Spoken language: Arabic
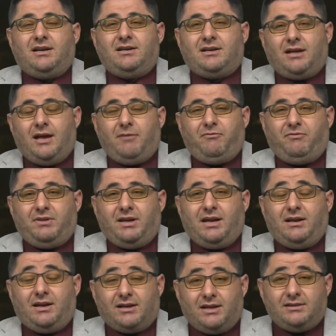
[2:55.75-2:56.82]
الارهاب في
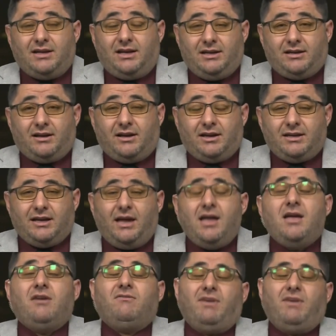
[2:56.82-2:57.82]
الاراضي العراقيه